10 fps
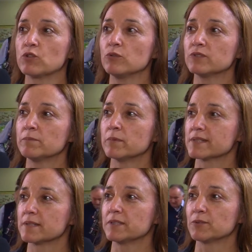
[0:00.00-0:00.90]
com o tempo vão
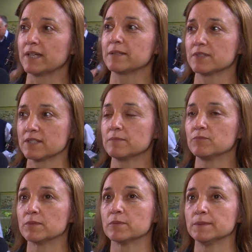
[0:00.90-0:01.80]
se habituar, mas é
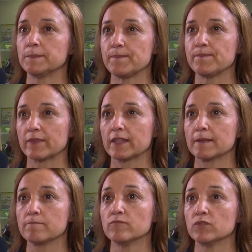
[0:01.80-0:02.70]
muito bom,
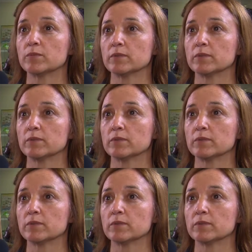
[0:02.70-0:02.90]
muito